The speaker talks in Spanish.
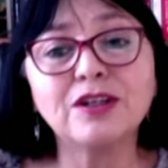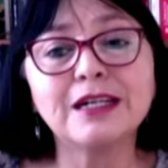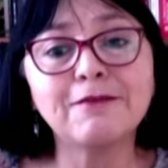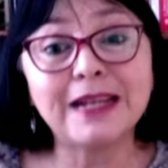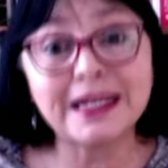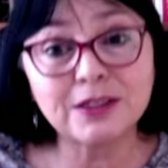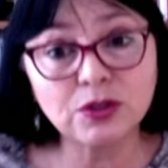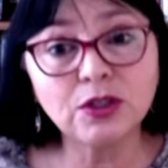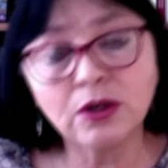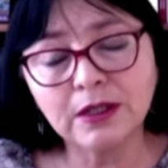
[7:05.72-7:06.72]

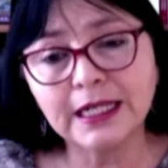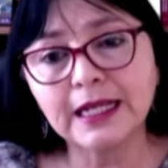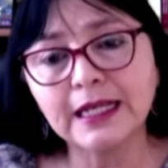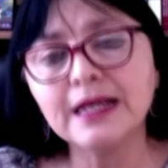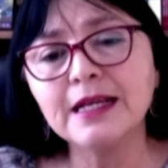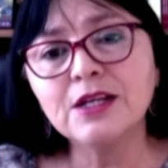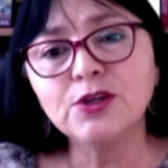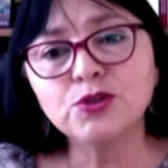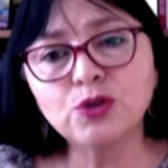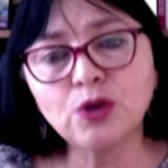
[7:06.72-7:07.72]
reflexione
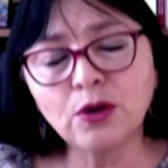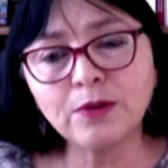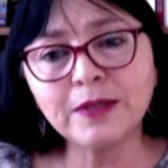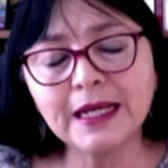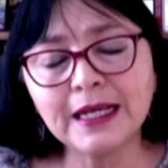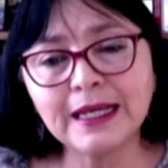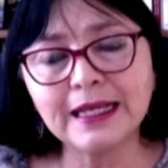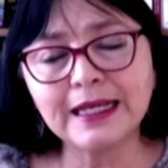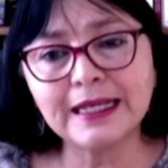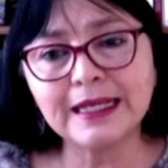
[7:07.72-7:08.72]
sobre
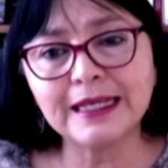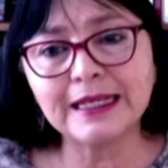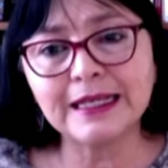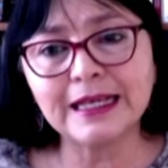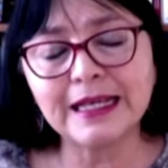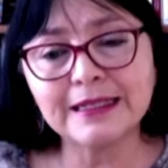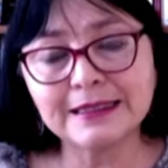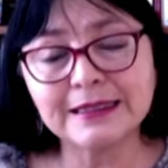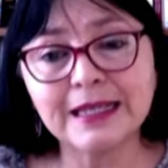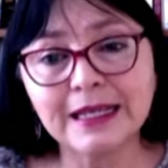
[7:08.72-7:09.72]

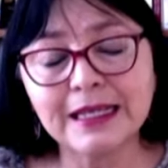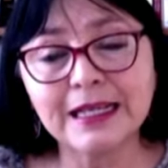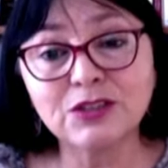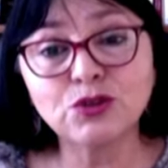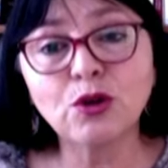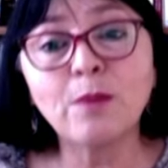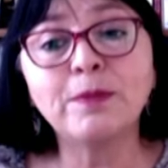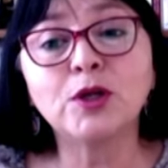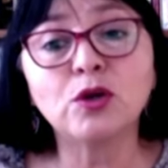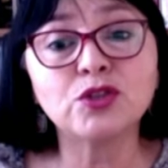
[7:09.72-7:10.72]
este, estos
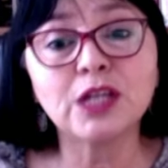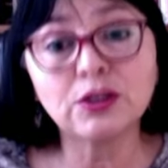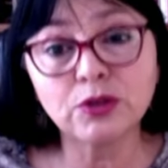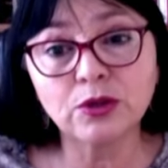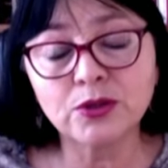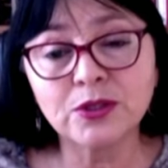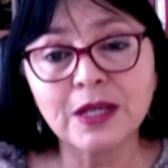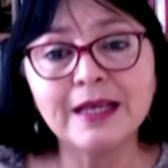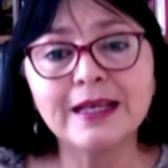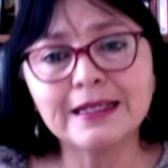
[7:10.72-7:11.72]
procesos
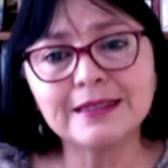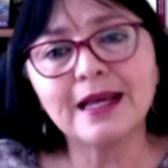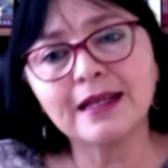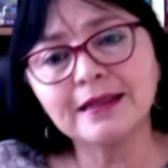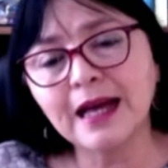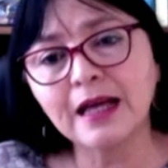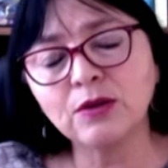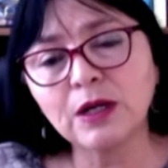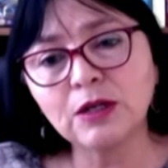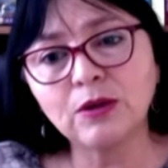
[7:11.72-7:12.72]
que se han dado
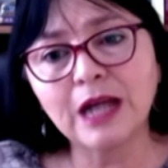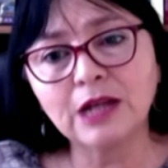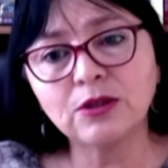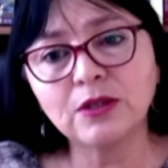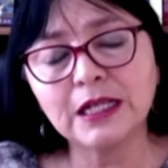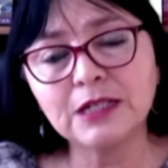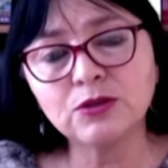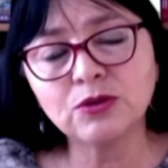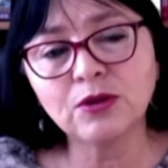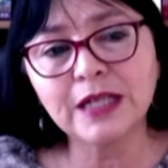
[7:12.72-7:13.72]
a lo largo de la
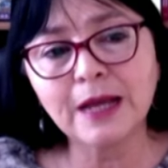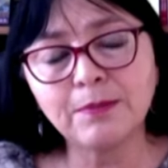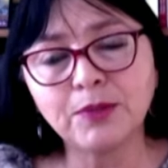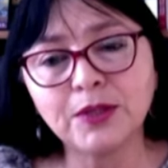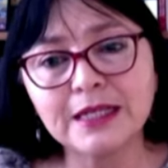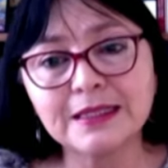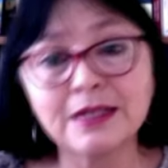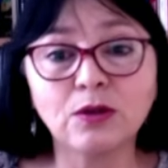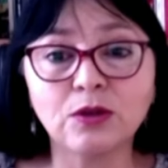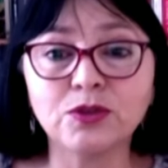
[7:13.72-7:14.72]
historia y pueda ser
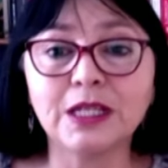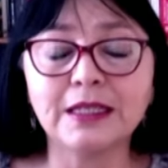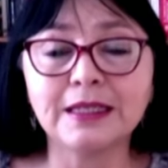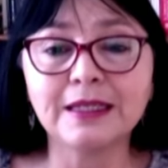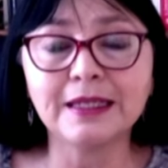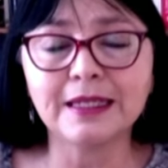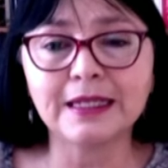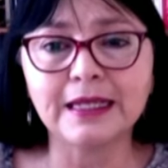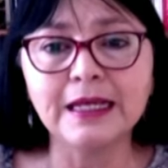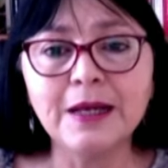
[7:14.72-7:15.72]
consciente de
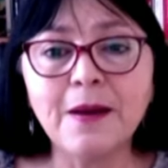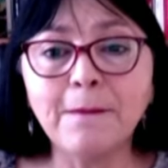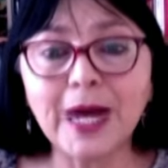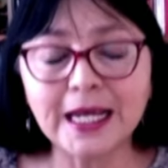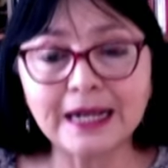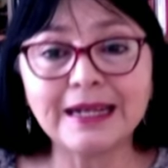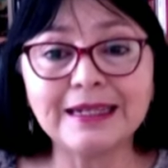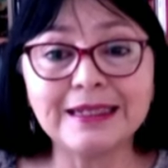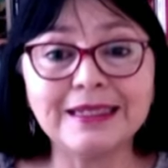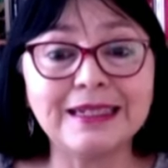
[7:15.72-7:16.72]
que para
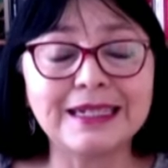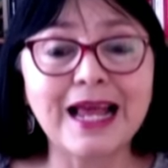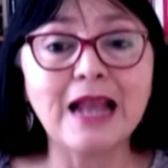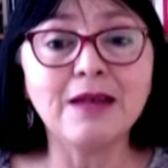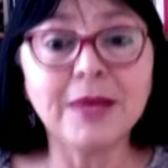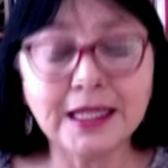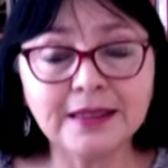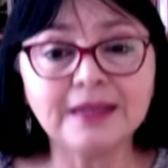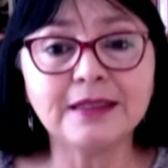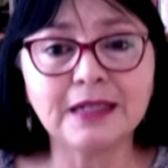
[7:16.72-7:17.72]

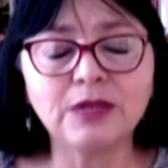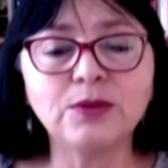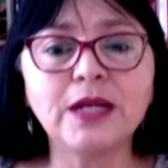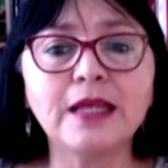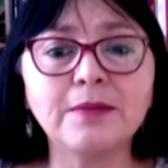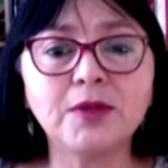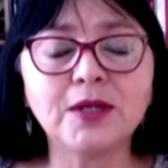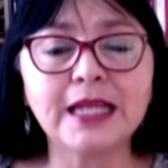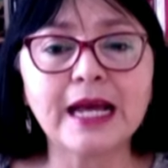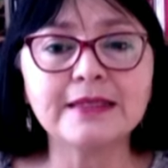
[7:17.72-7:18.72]
realmente tener una
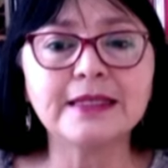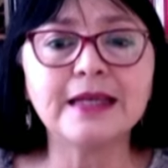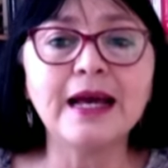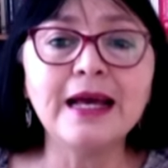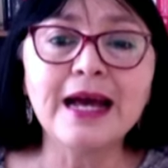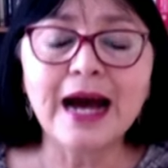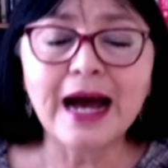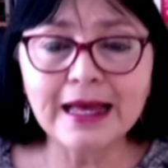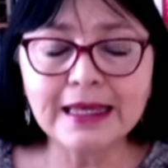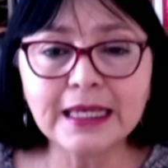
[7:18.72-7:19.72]
democracia
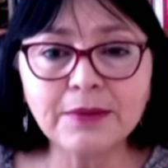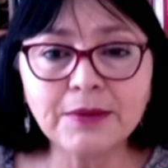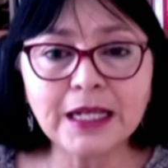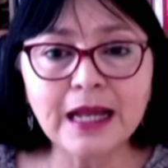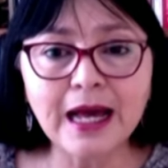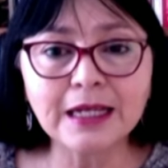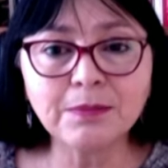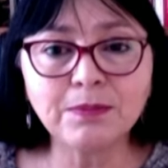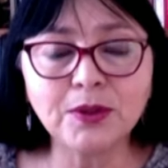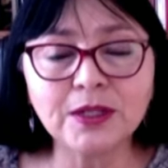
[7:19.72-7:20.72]
hay que velar
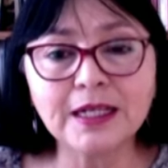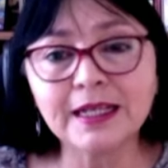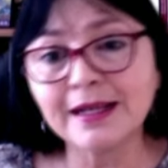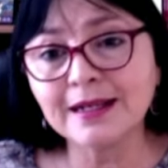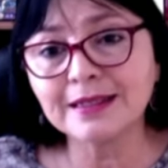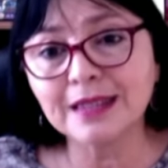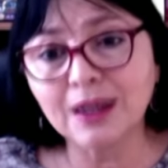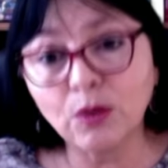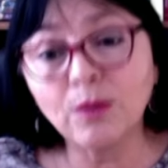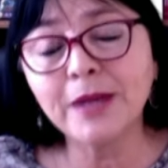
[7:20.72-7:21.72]
porque se
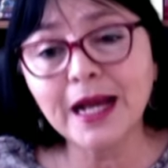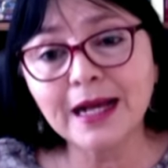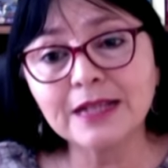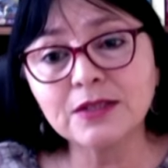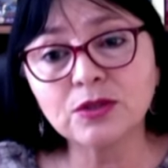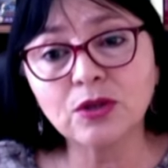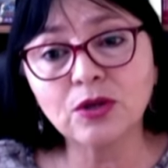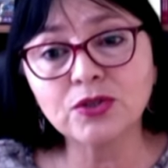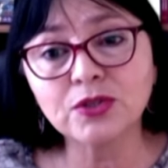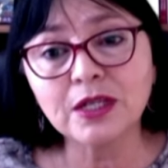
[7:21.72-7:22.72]
cumplan
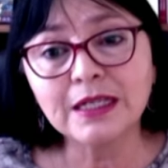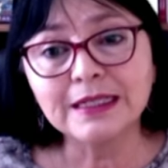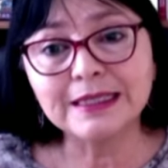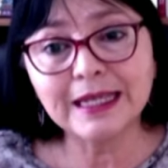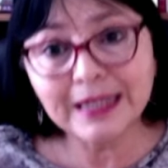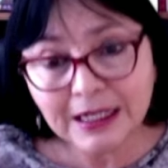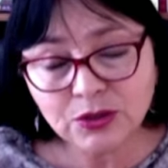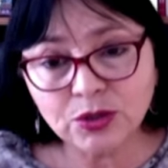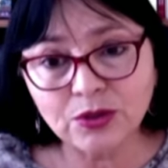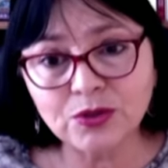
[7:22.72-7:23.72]
estos
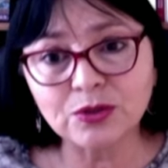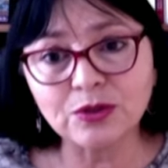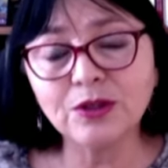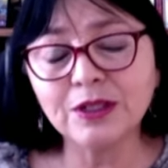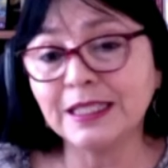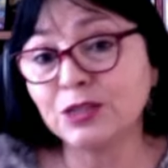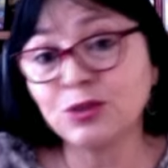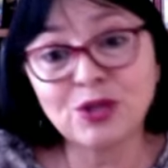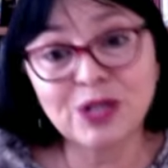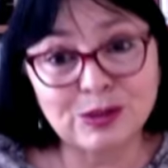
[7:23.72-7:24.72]
derechos, ¿no? Y
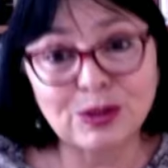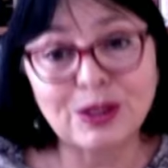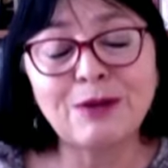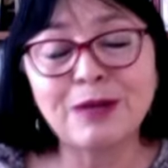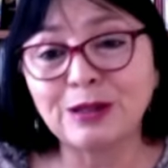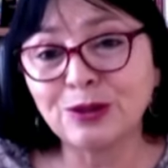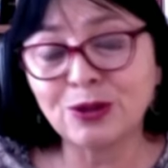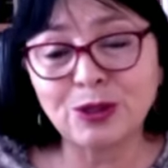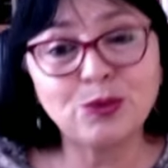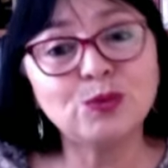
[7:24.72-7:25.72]
eso que estoy hablando
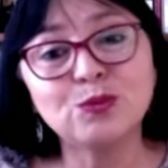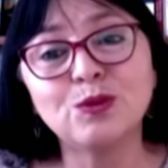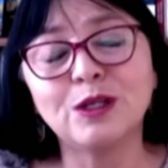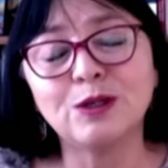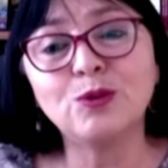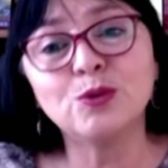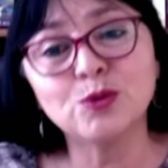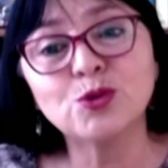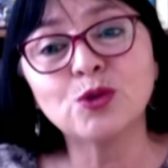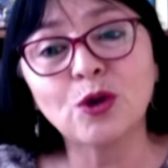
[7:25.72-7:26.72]
de un,
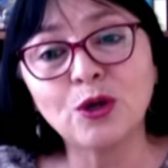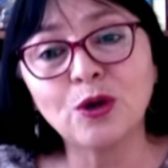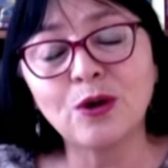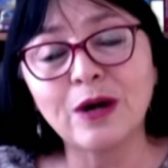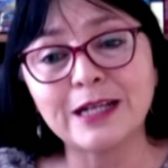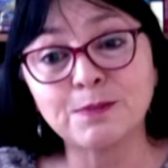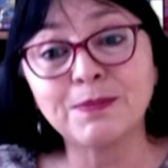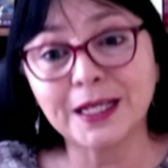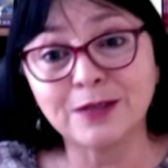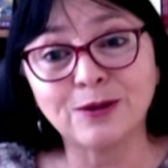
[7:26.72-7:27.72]
solo aspecto,